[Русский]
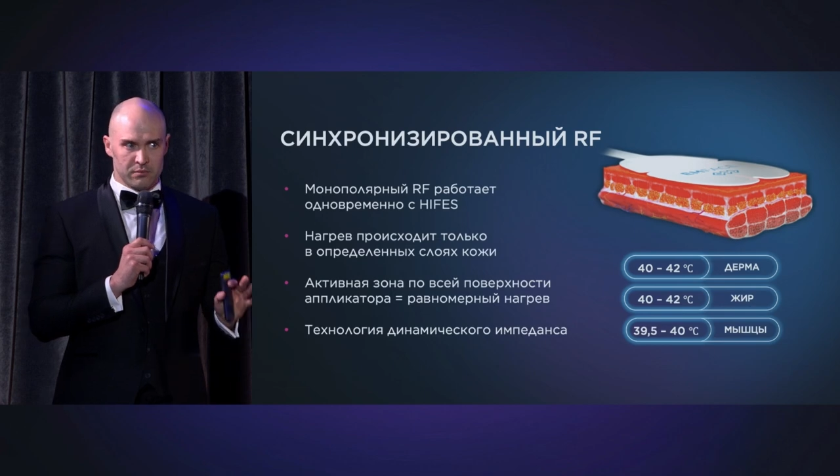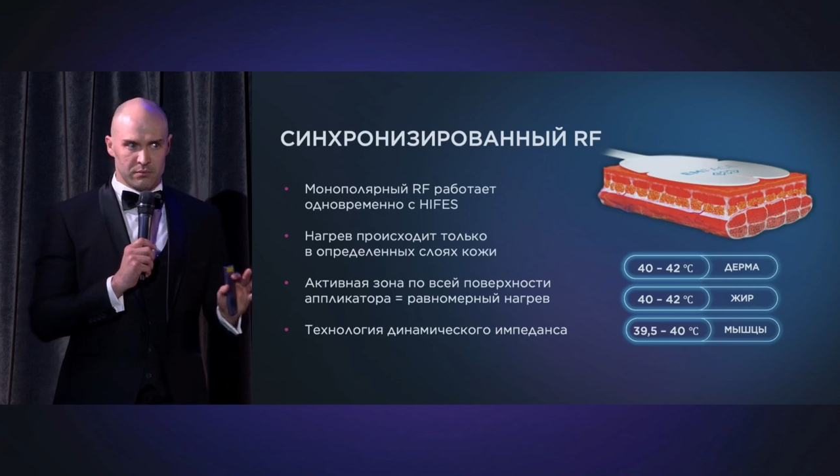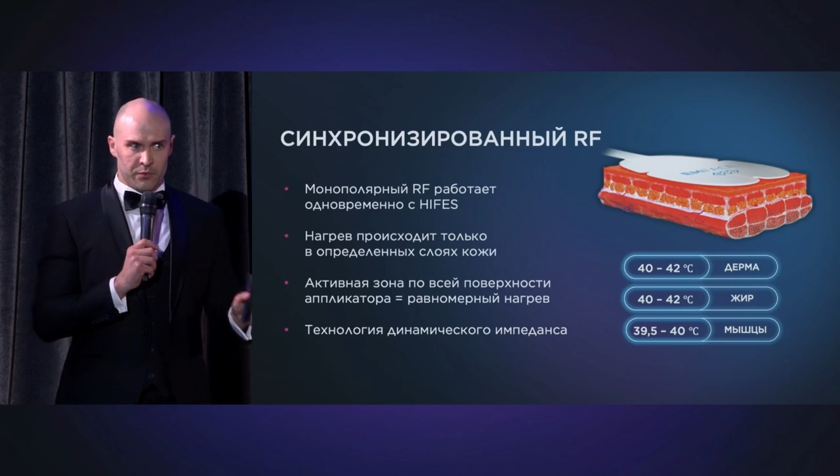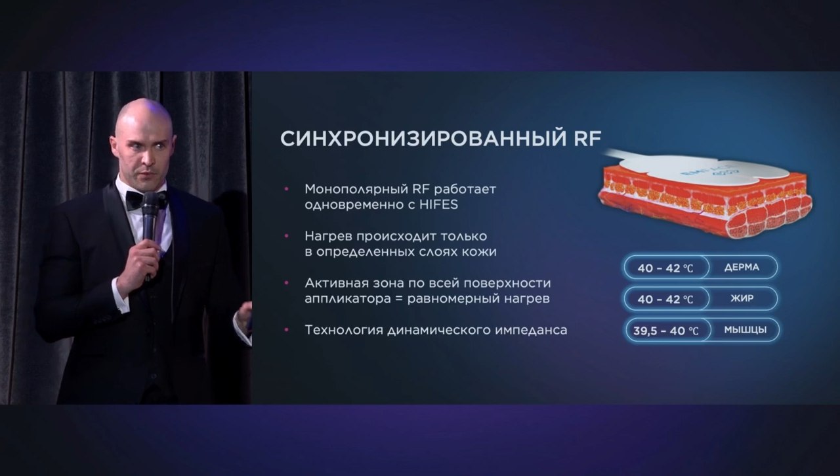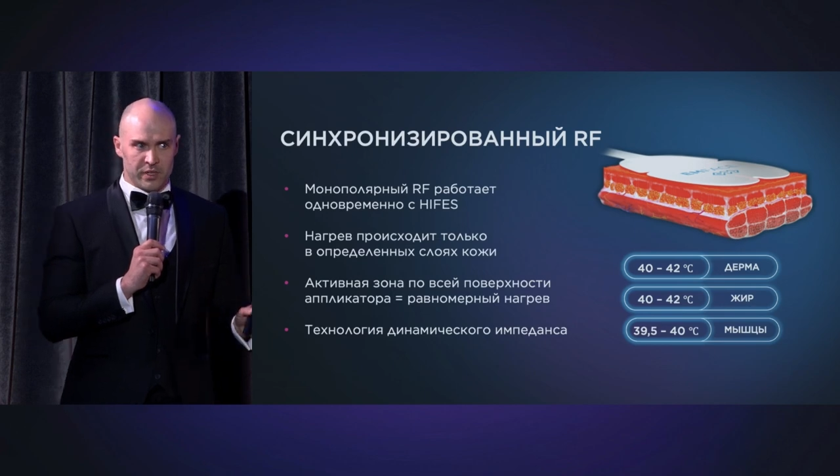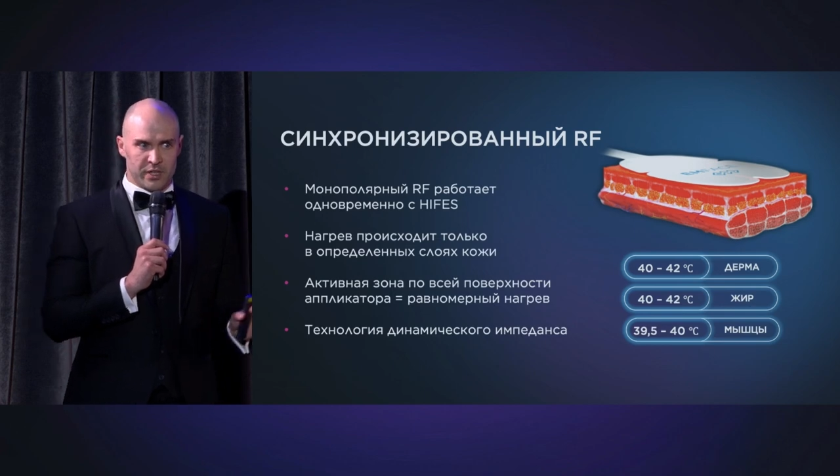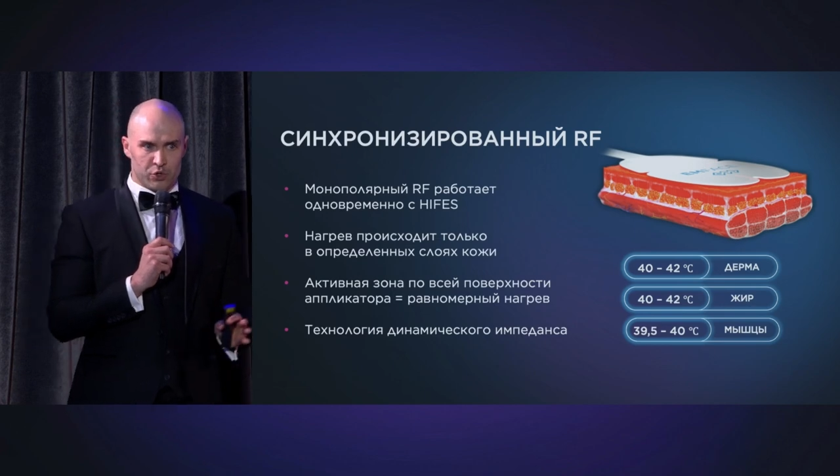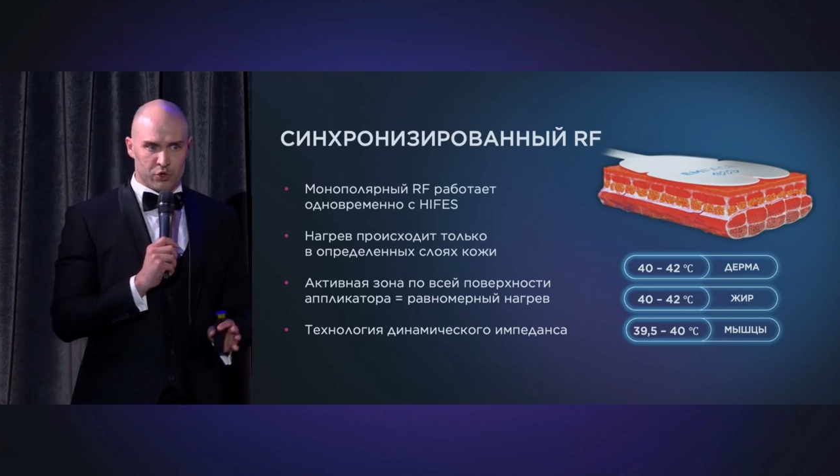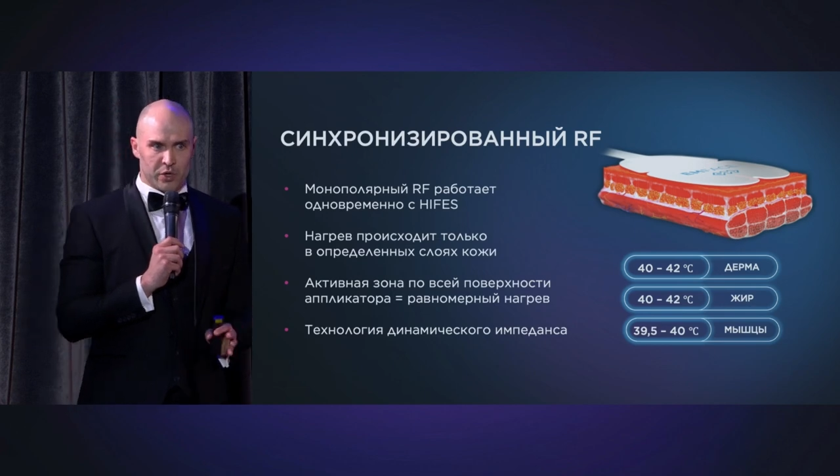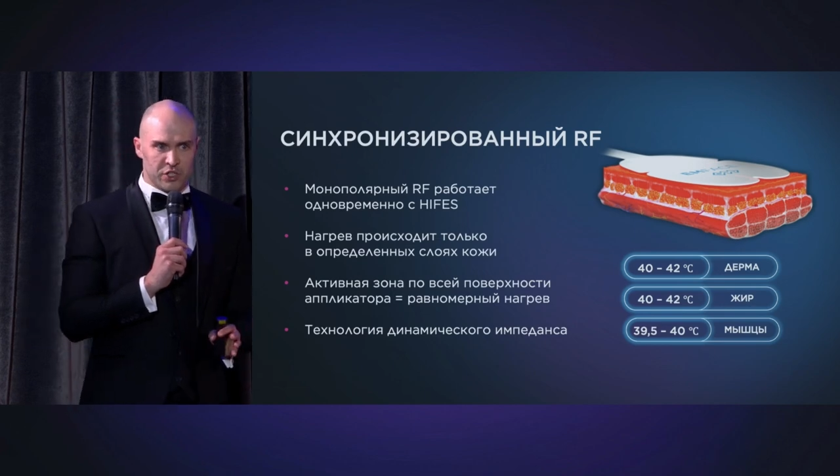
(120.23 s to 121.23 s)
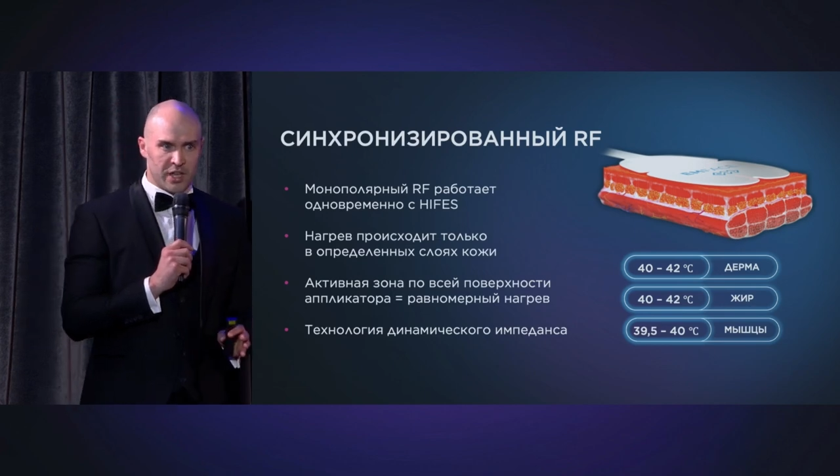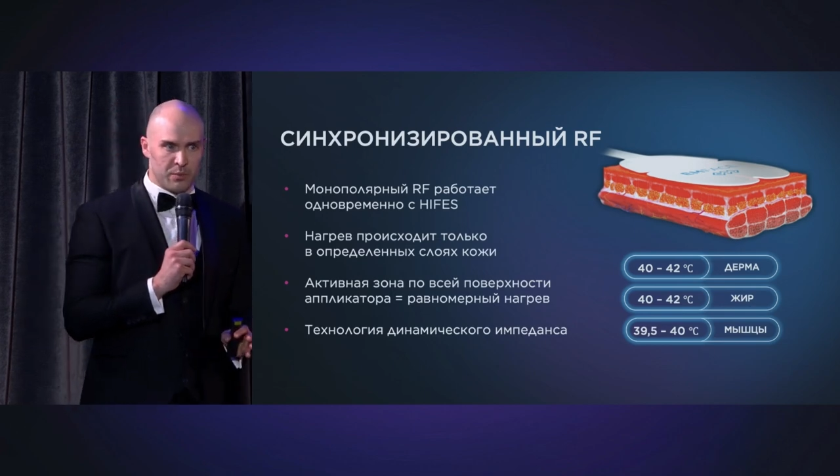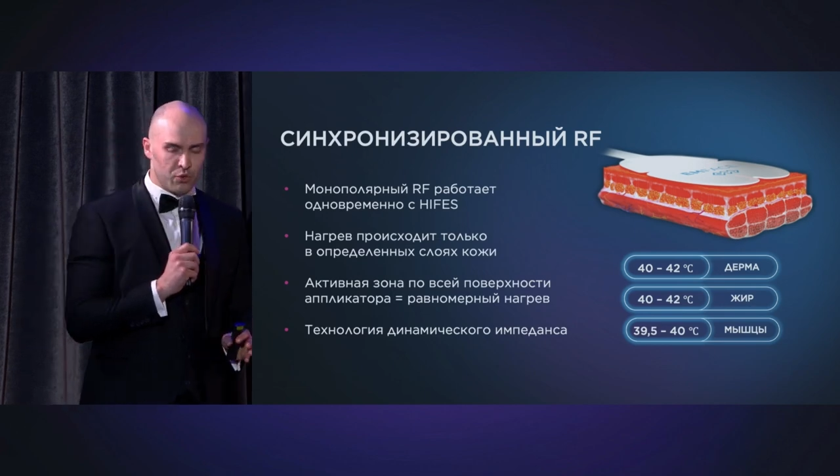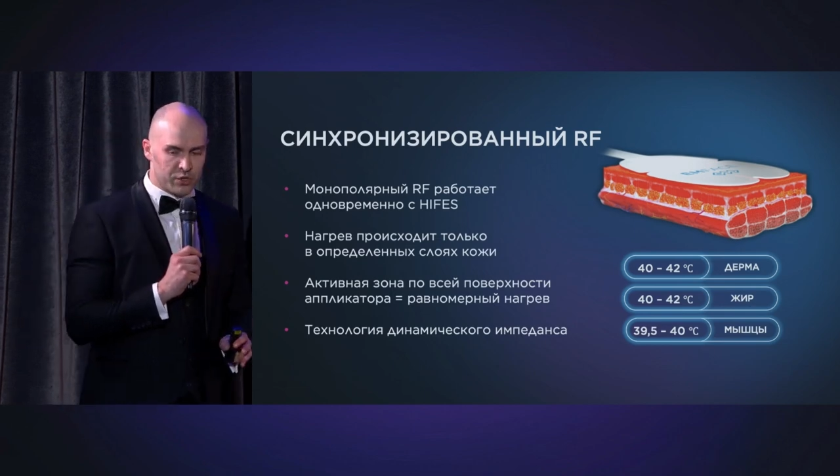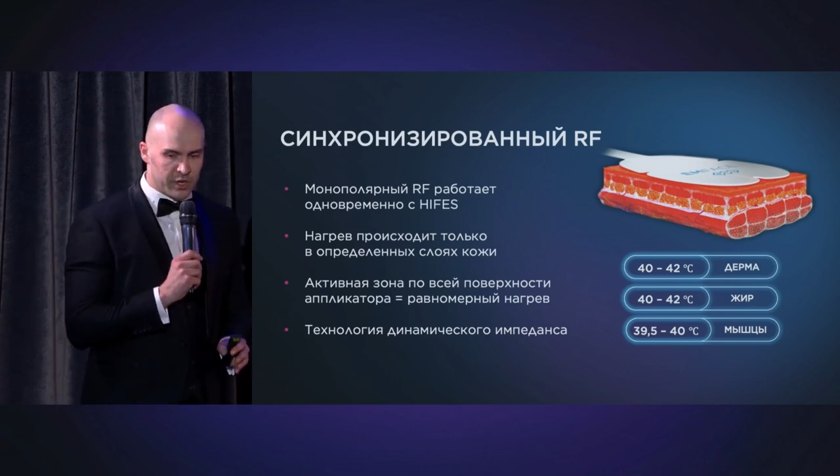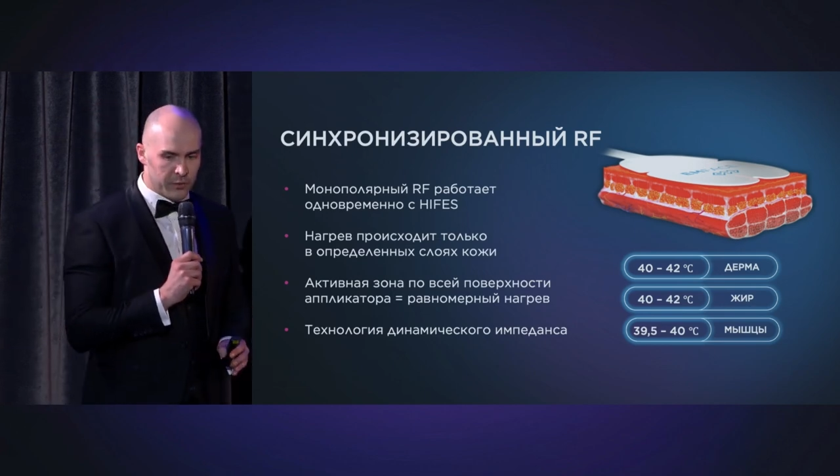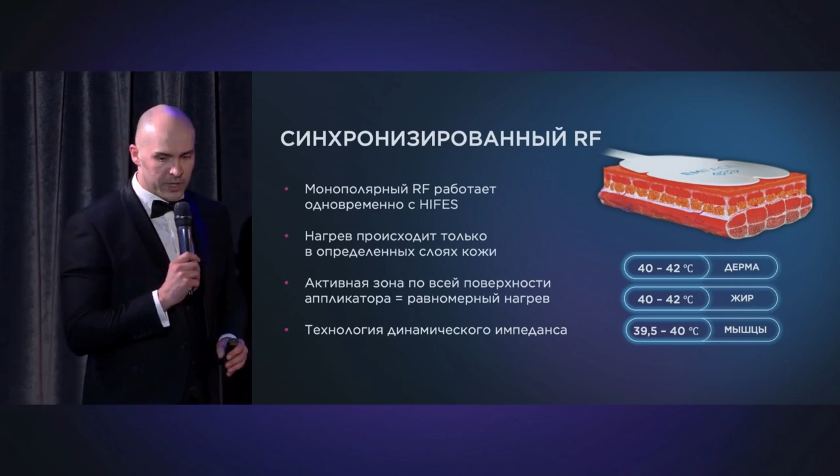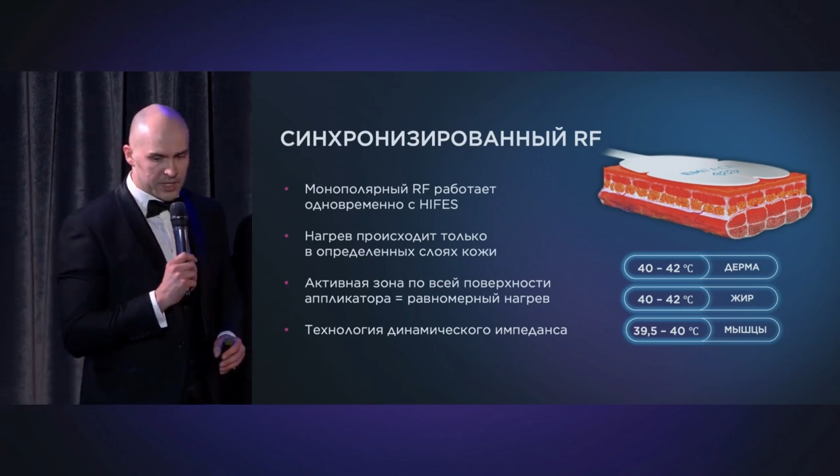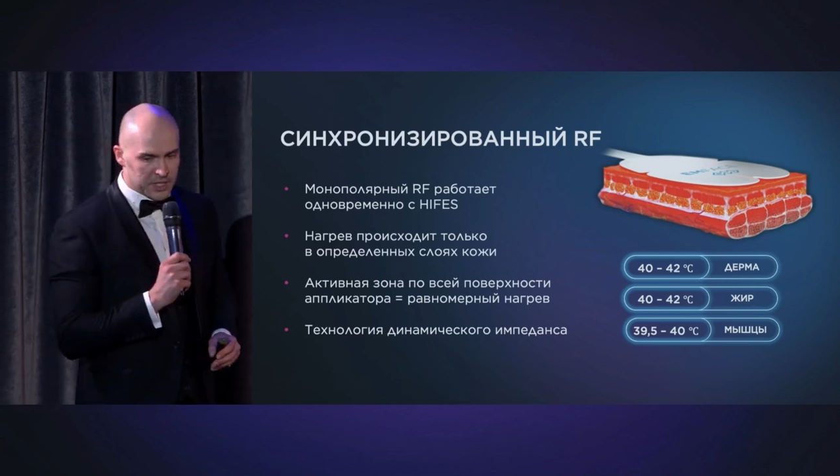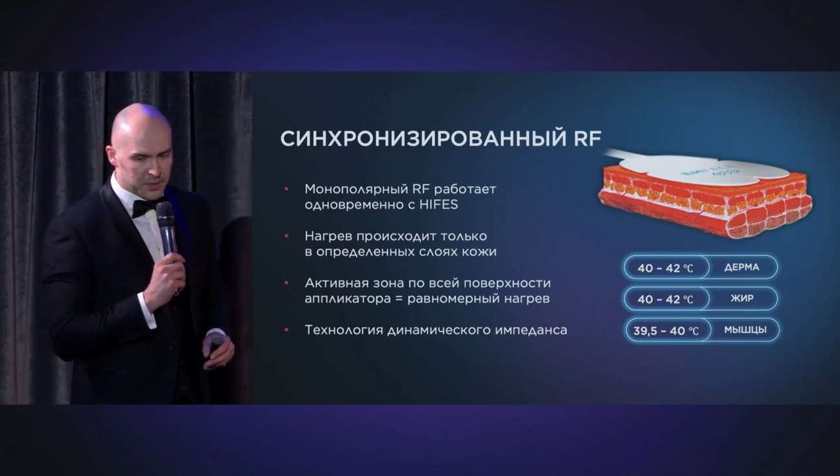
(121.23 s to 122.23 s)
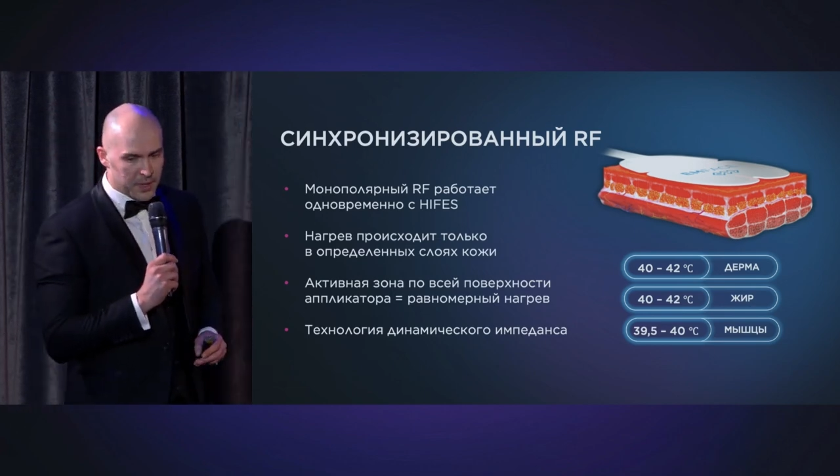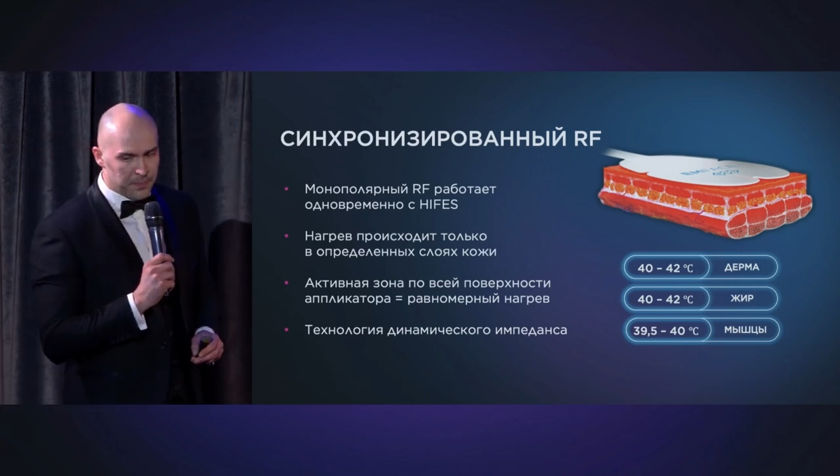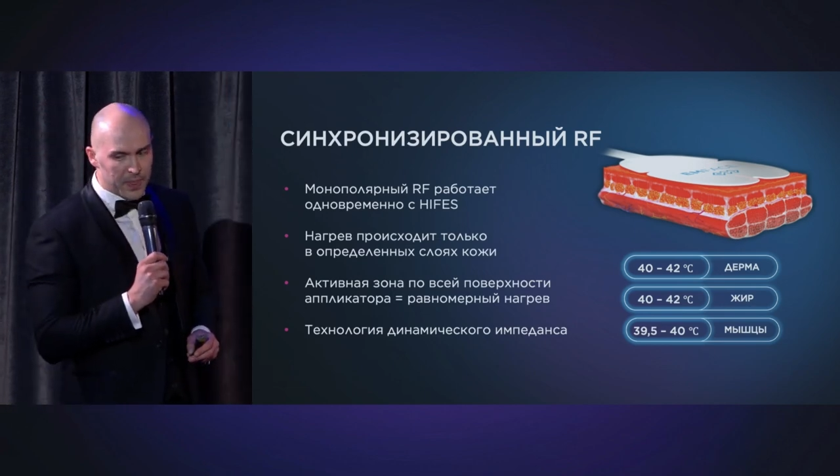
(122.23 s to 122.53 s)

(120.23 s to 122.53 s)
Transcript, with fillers: эффекты, которые мы ожидаем от РФ-воздействия.